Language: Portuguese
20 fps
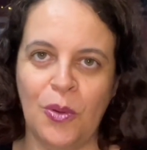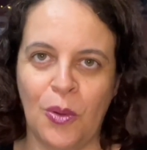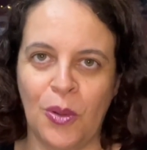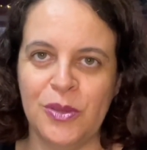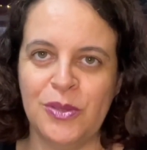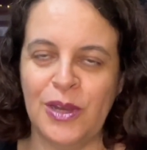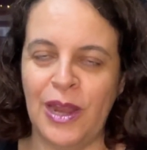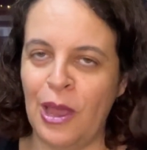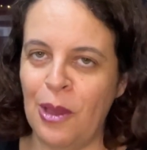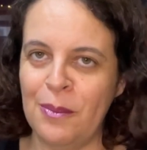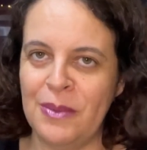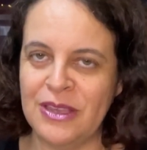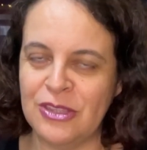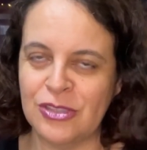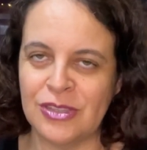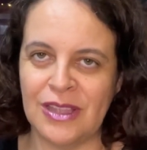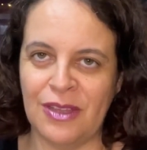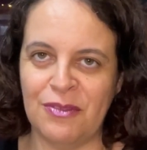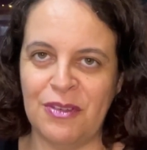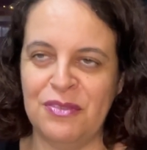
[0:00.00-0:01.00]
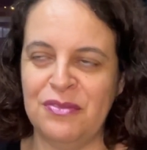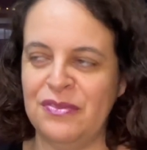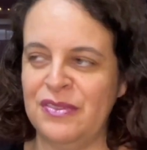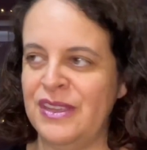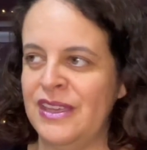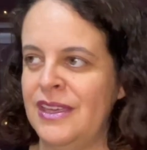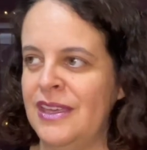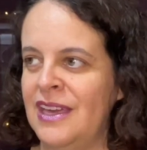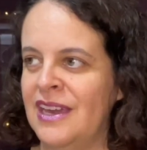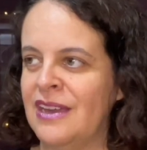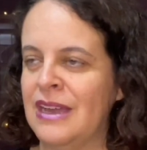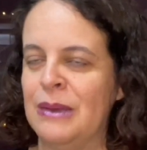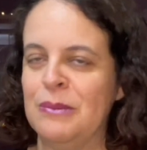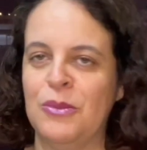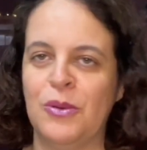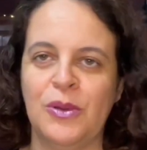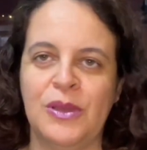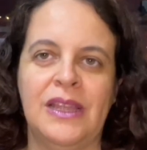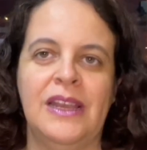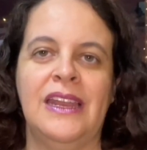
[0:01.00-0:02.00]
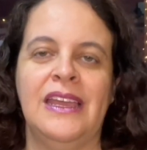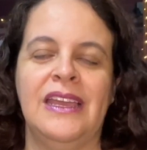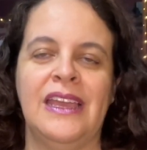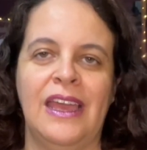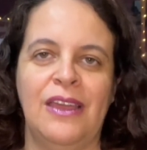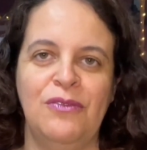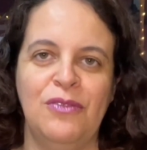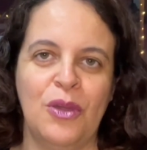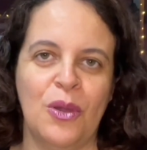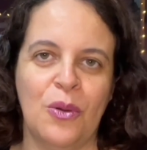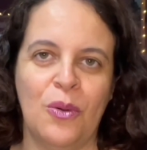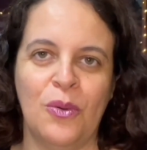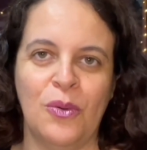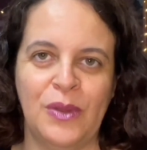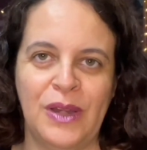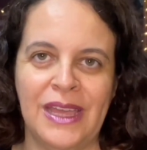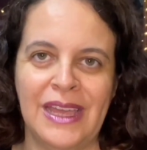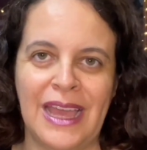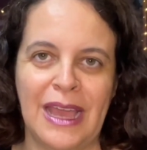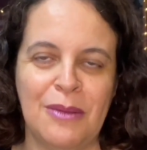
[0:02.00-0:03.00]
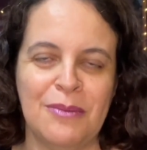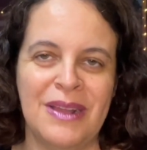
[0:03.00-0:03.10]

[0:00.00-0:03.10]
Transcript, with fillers: outro realmente estava afim e acabou que ninguém ficou com ninguém.